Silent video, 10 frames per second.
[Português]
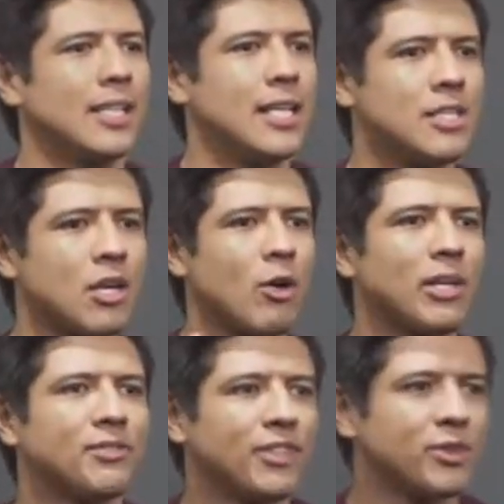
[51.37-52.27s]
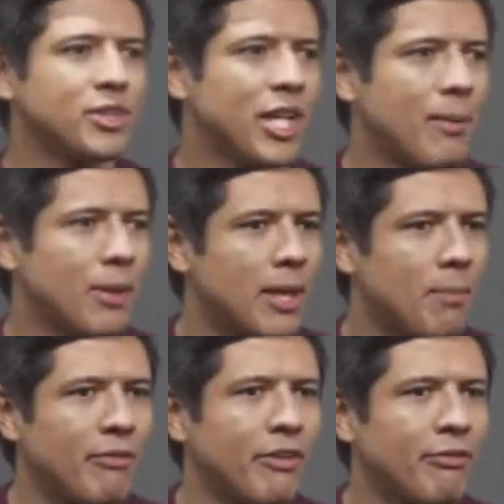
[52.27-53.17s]
e a gente já começa a fazer um esquema aqui
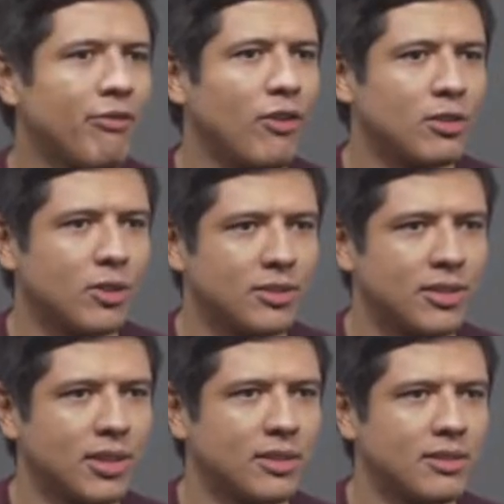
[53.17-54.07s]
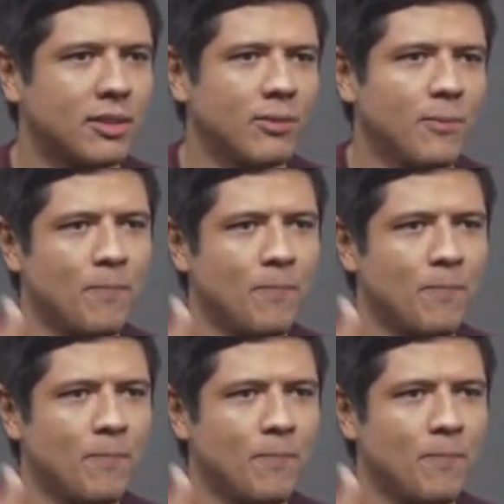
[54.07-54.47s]
para ver fotossíntese. Então,